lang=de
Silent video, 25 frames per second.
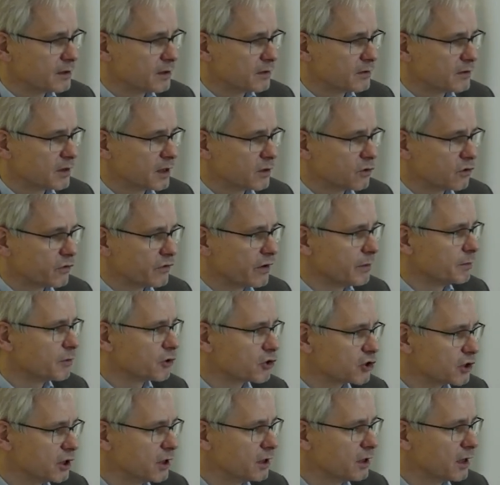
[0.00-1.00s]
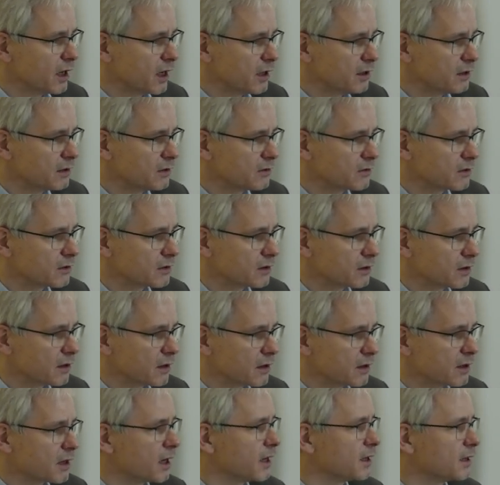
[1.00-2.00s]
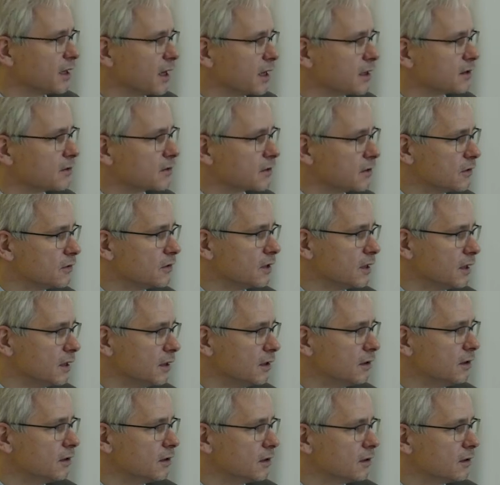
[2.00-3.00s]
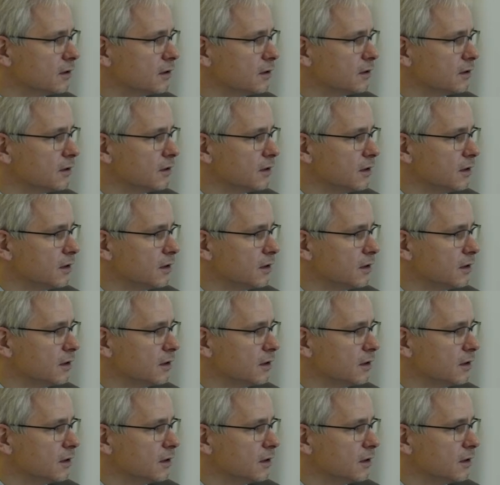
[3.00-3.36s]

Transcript: Seit November steht alles, keiner hat es gesehen.